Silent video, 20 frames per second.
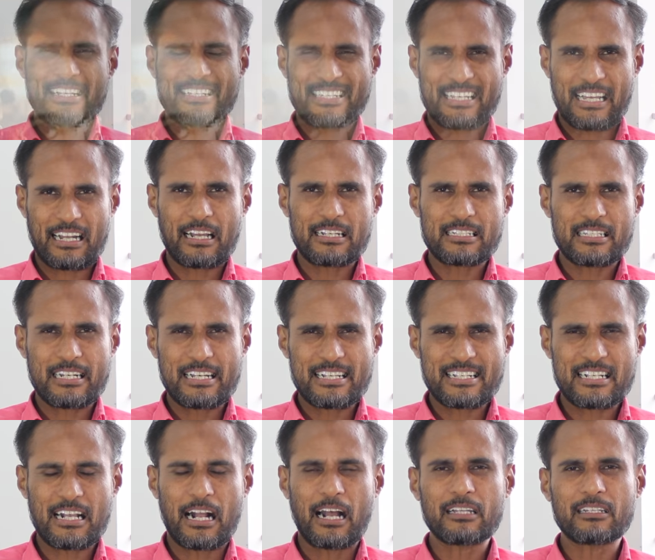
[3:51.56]
நான் சராசரி
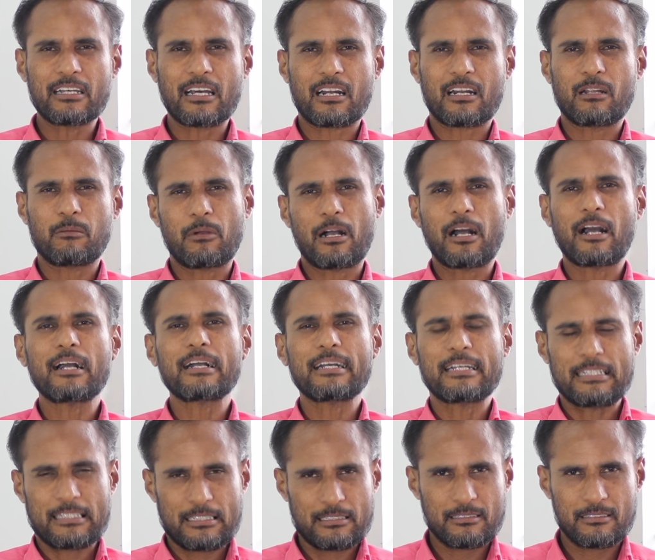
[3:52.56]
சாதாரணமாக
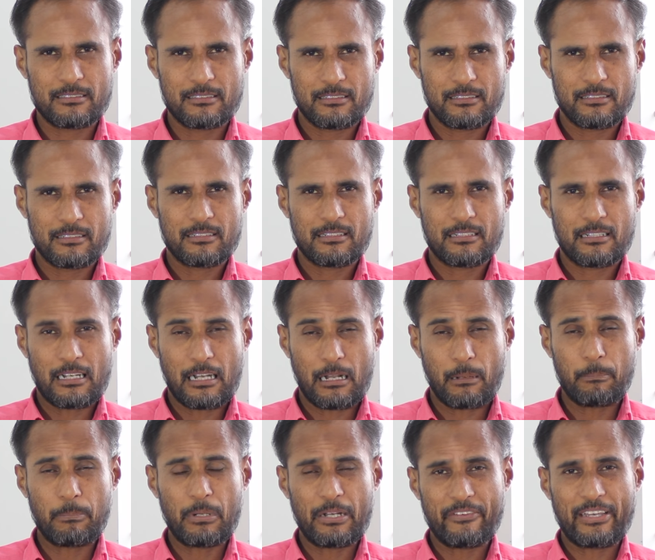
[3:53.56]

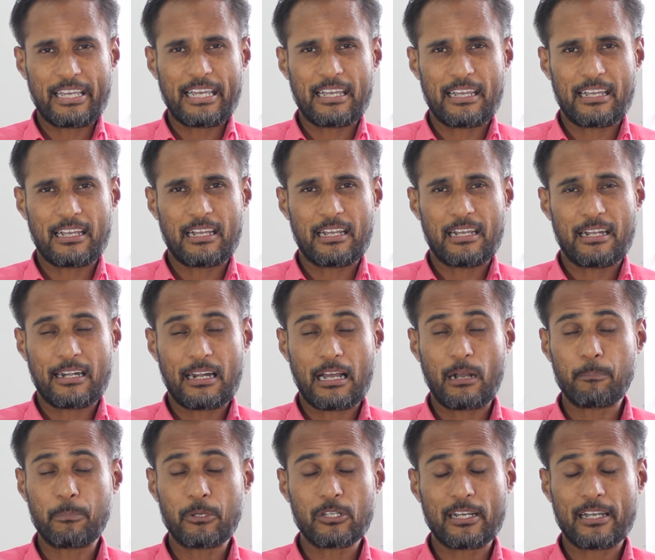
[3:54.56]
அப்போவே
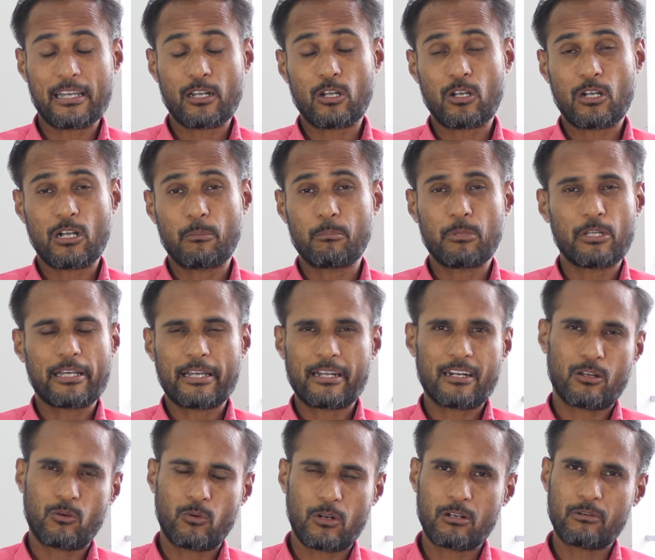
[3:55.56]
நாற்பதாயிரம்
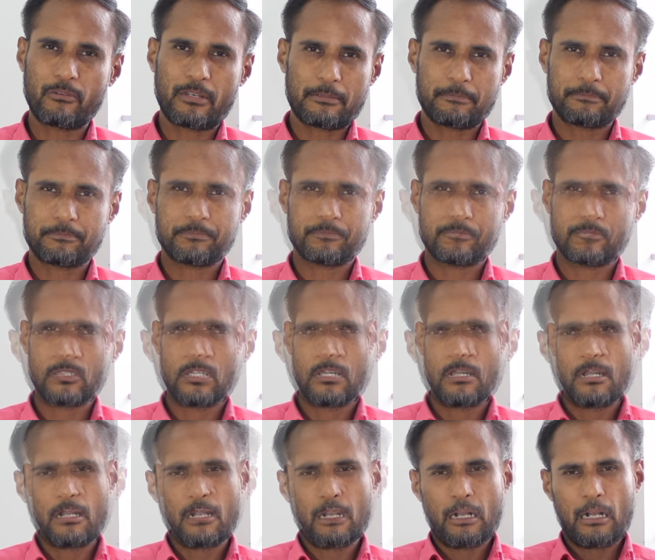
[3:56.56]
ஐம்பதாயிரம் நான் வாங்குவேன்
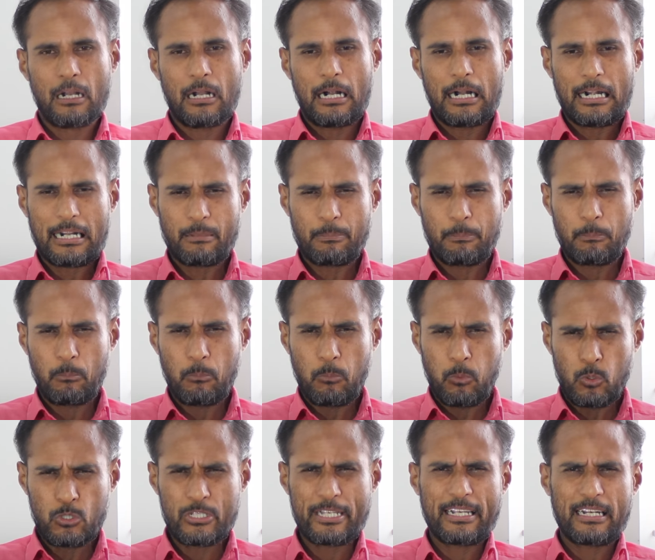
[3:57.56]
ஆனால்
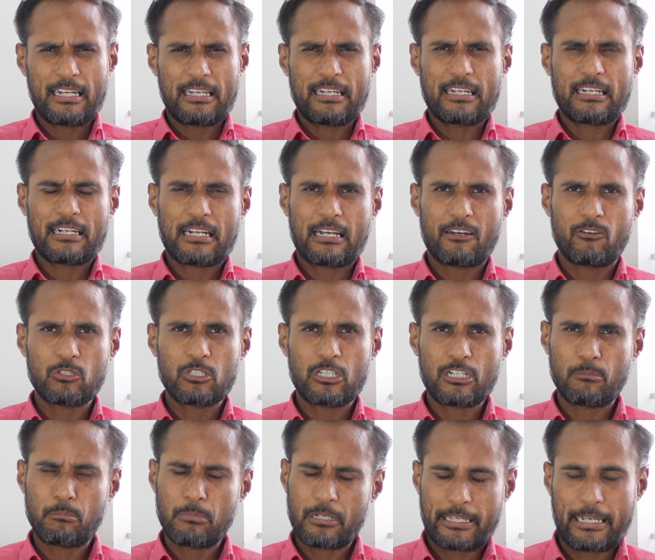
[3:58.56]
பூஜையில் நான் வந்து
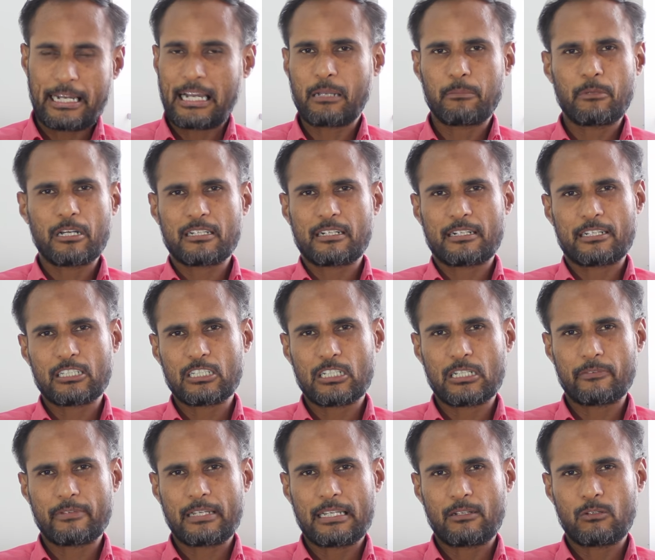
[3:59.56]
ரொம்ப நியாயமாக
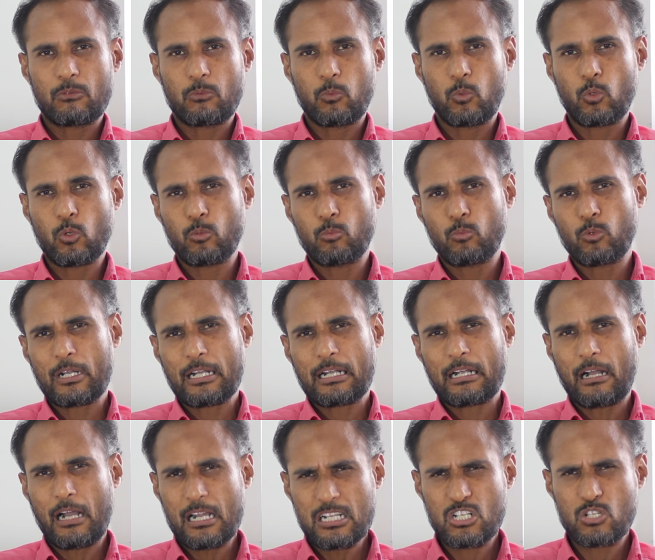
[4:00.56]
நடந்துக்கிருவேன் ஒரு முறை
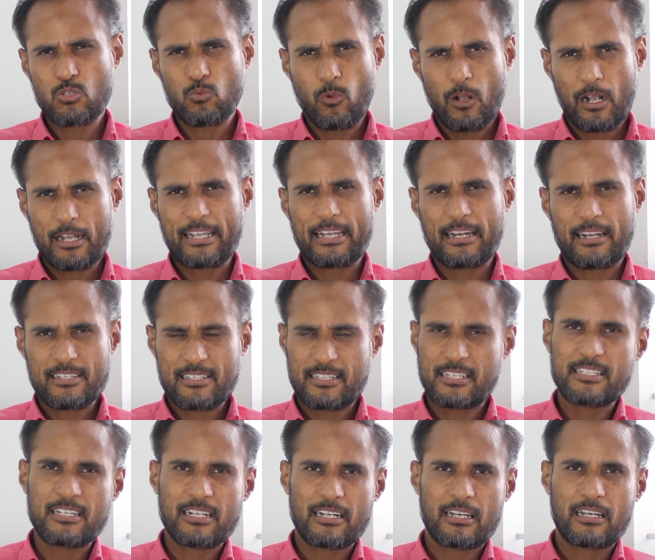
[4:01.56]
காசு வாங்கி நான்
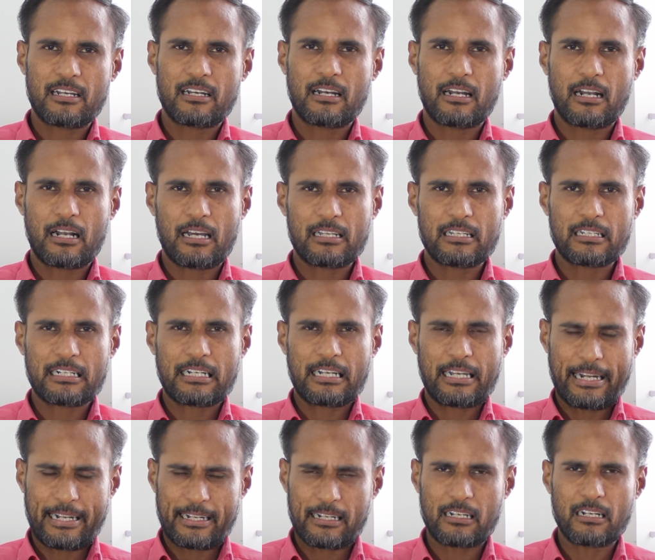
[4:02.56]
செஞ்சேன்னா அதை
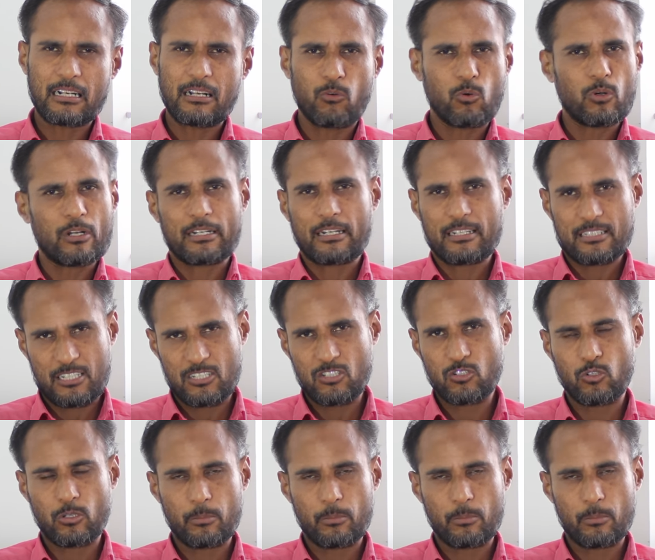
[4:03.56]
கரெக்டாக அவங்களுக்கு நான் செஞ்சு